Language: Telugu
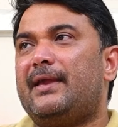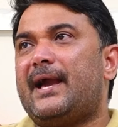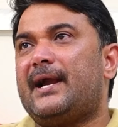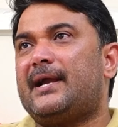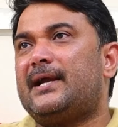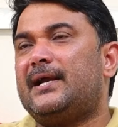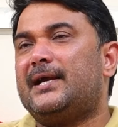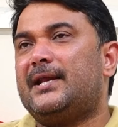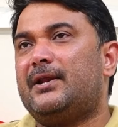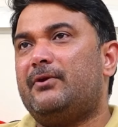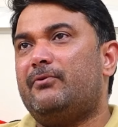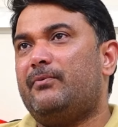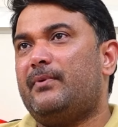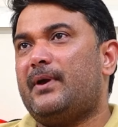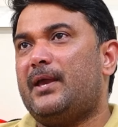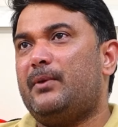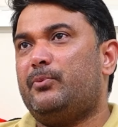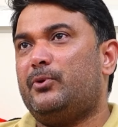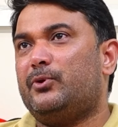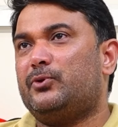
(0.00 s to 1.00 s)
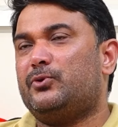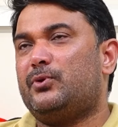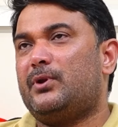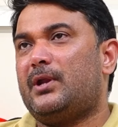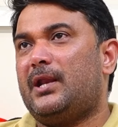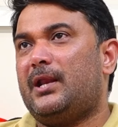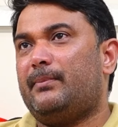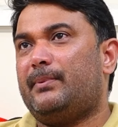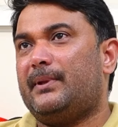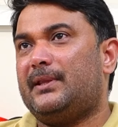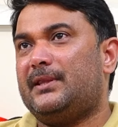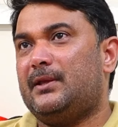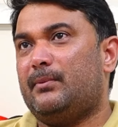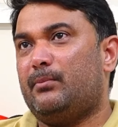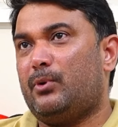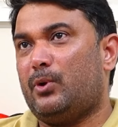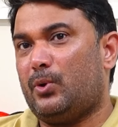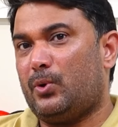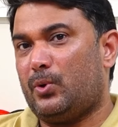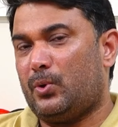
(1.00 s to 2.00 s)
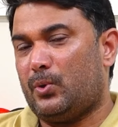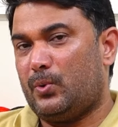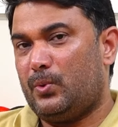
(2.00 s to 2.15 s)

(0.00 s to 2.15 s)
ఏకగ్రీవం అయిపోతున్న నేపథ్యంలో